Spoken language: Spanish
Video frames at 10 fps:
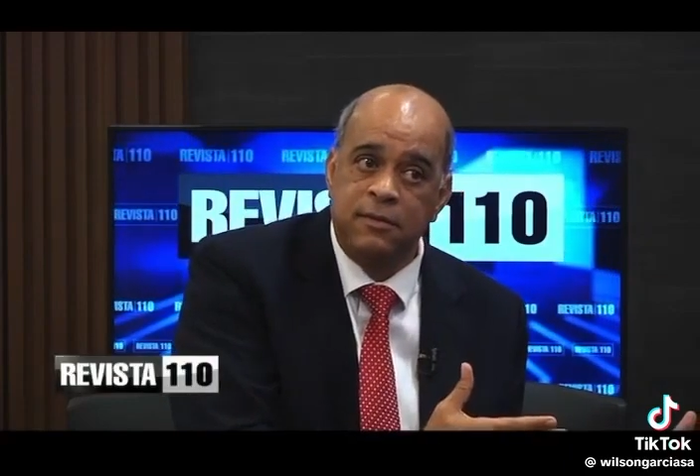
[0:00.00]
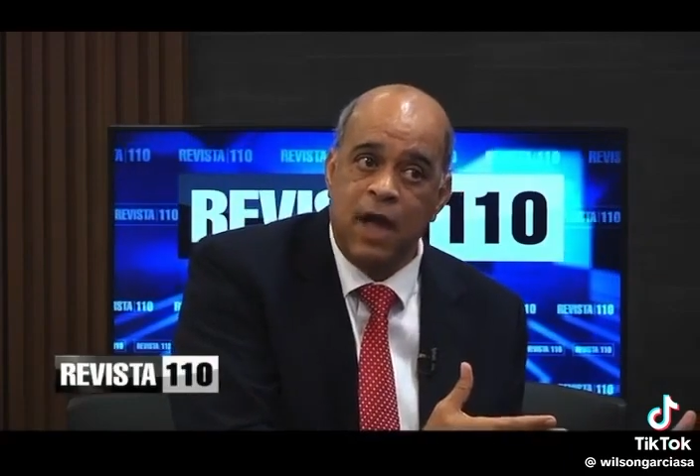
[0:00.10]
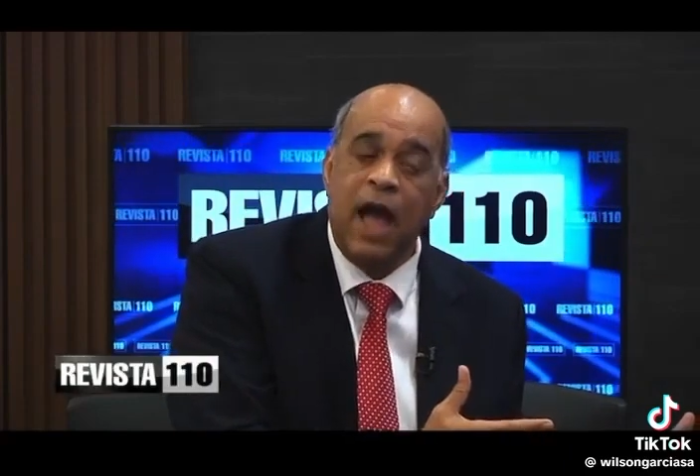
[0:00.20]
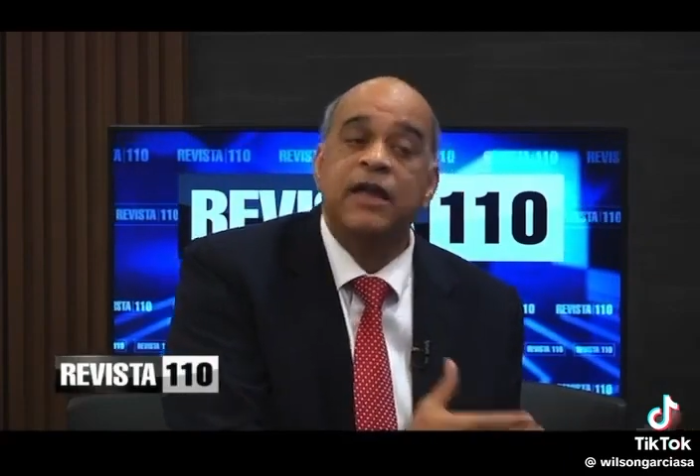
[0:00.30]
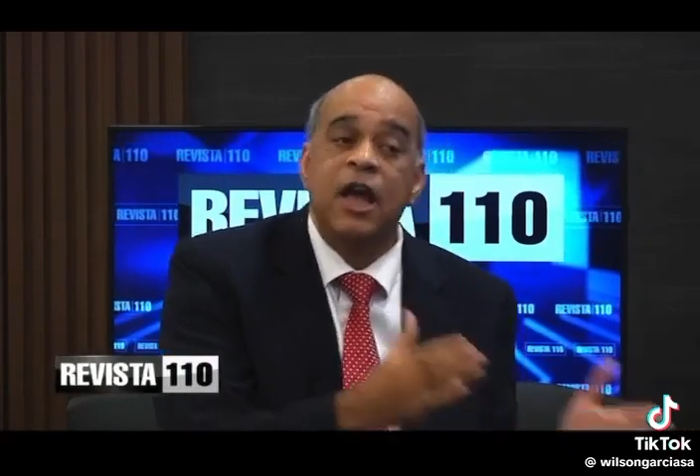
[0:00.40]

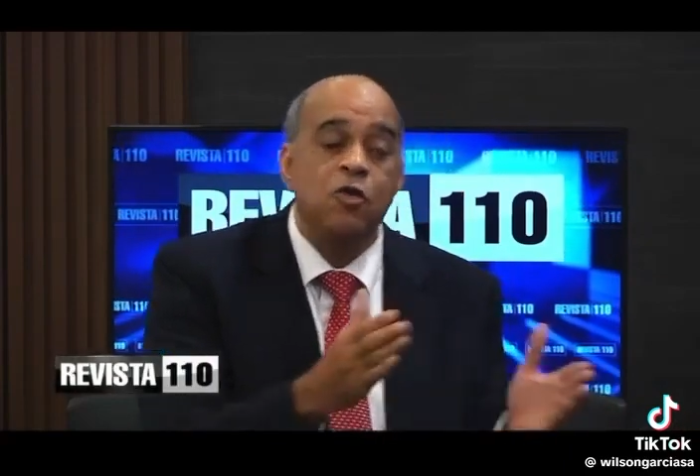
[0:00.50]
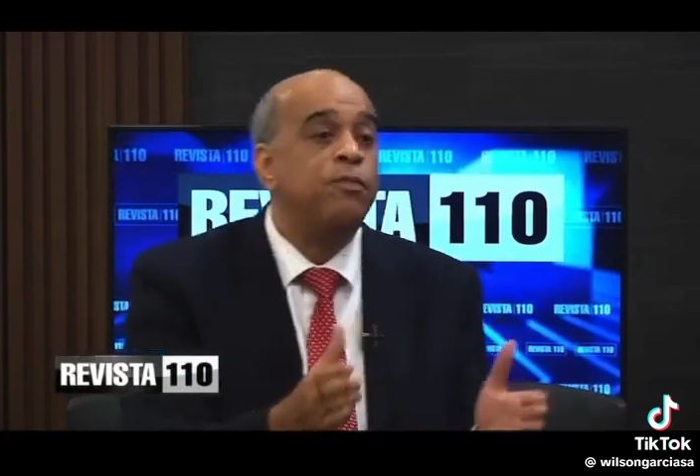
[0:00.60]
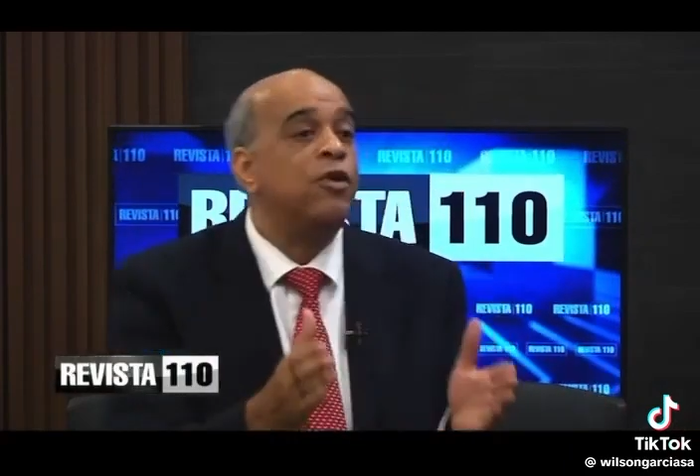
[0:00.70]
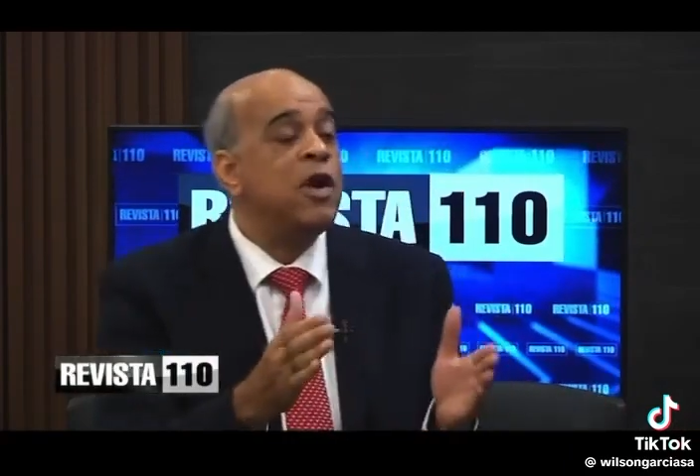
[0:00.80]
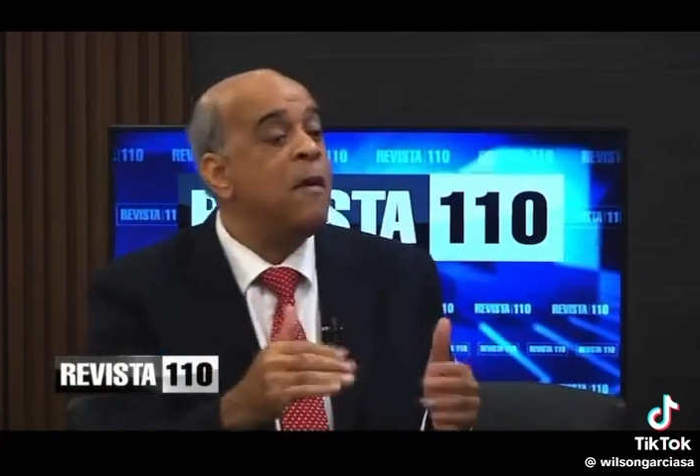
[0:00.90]
Aquí hay un
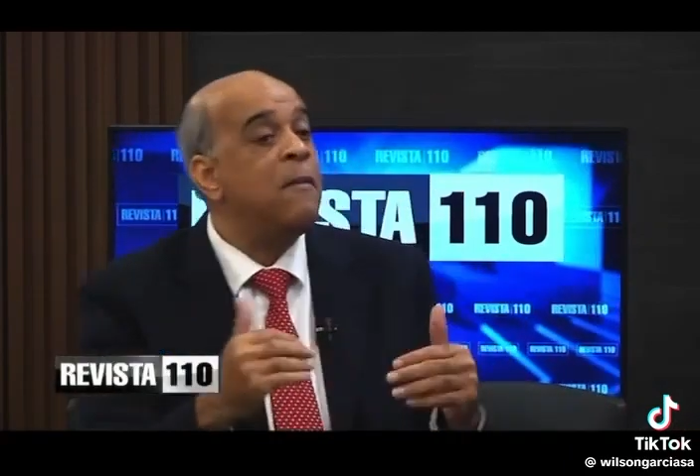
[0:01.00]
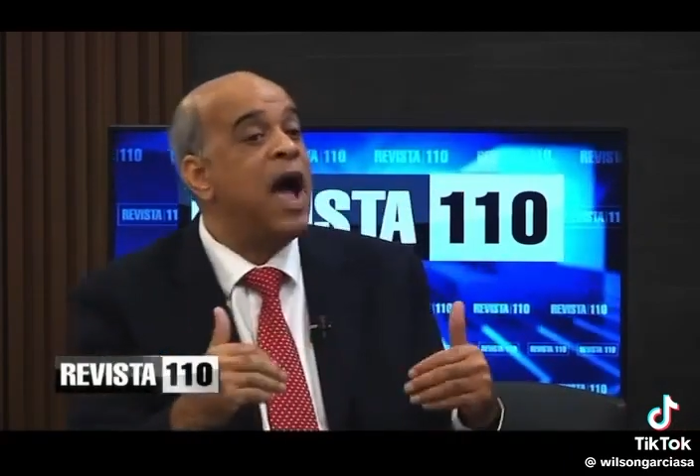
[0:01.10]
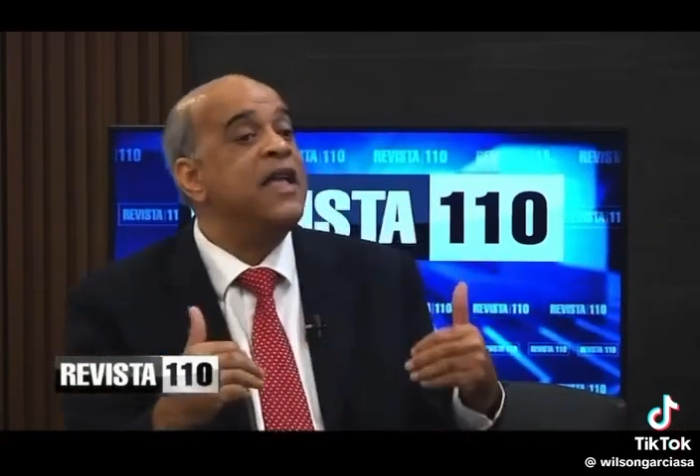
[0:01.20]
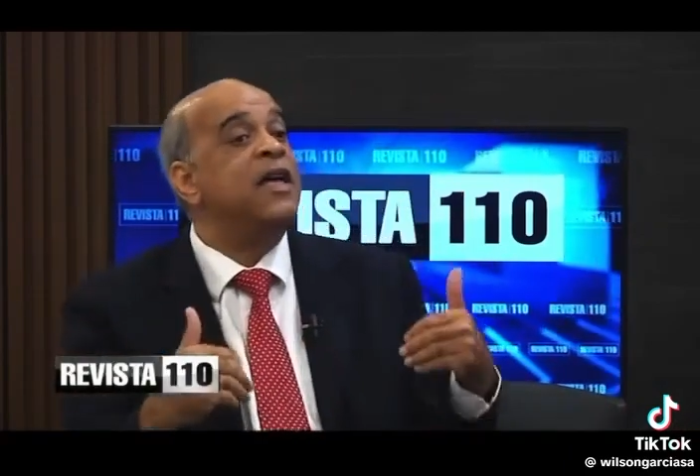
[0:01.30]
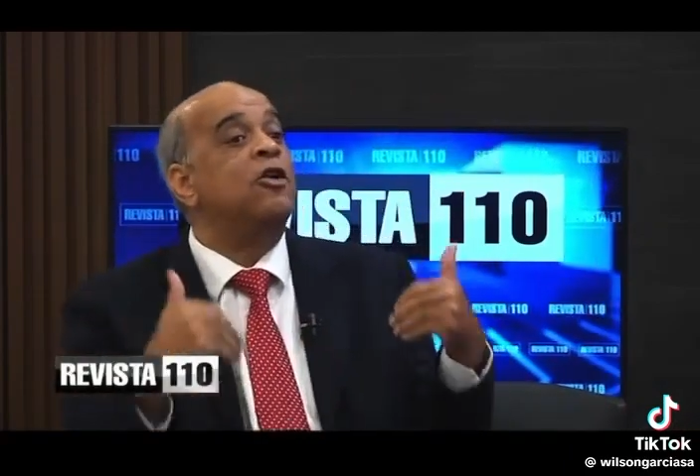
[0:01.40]
problema
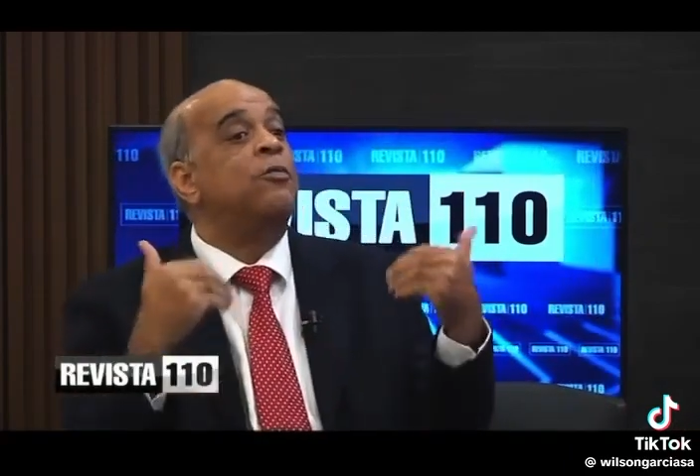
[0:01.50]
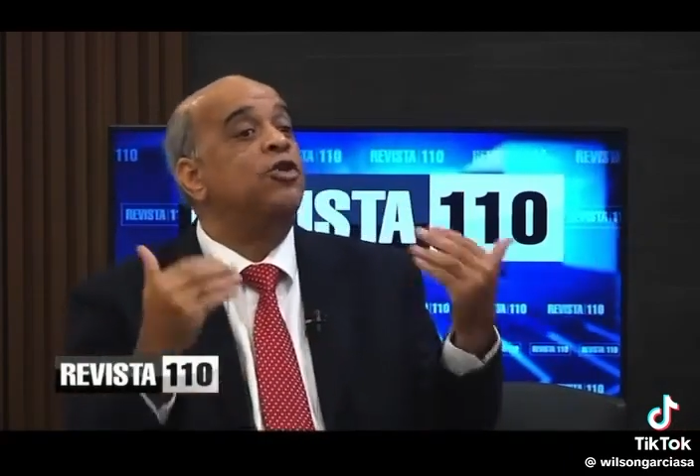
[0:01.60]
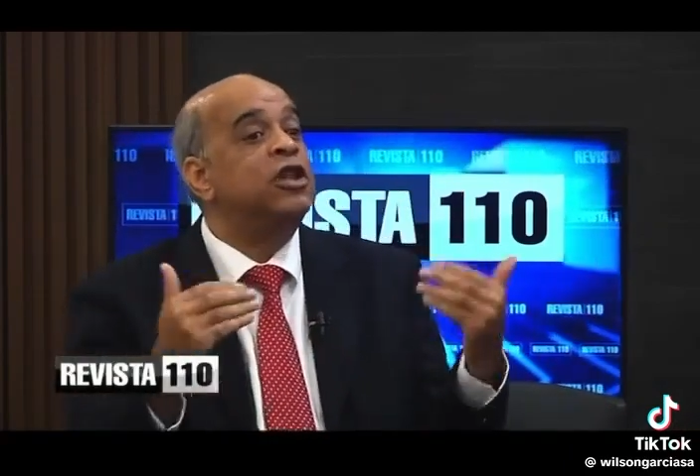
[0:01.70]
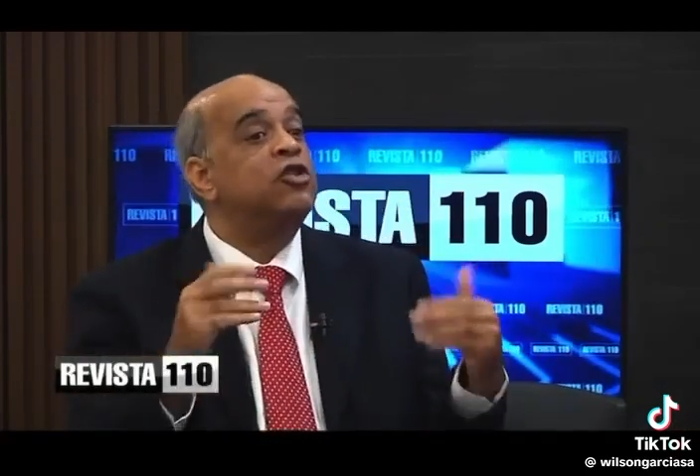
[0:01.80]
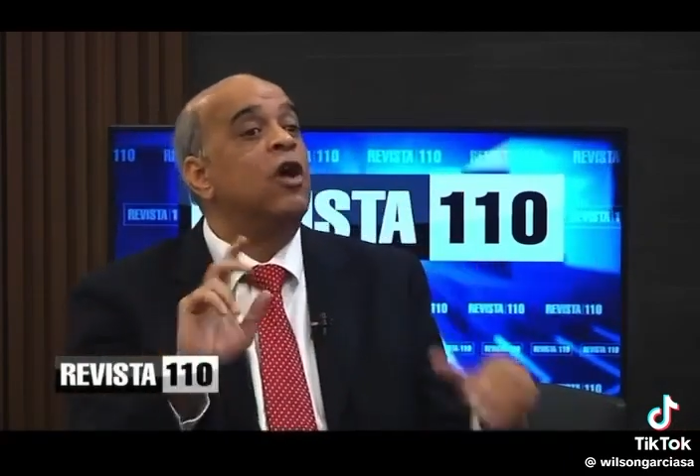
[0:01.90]
más allá de lo
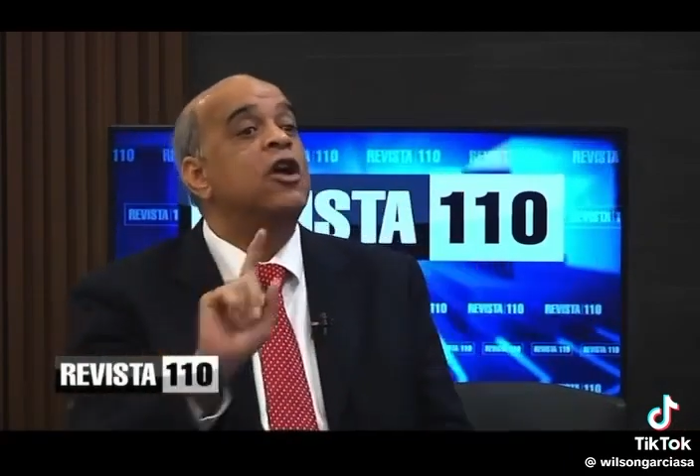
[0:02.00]
político,